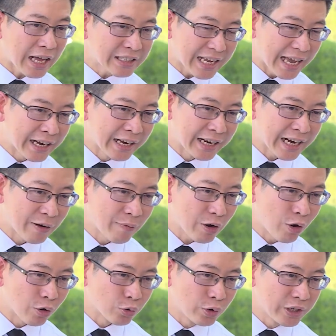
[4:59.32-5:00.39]
ตั้งใจเลยนะครับ
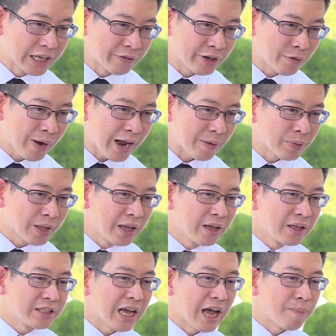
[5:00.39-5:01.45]
ว่ากองทุนเขียนไว้เลยว่า
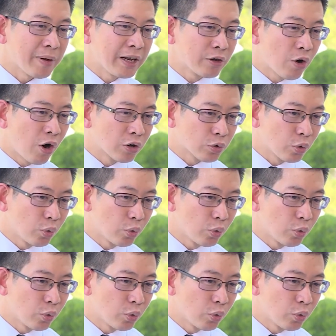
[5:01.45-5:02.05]
จะเป็นกอง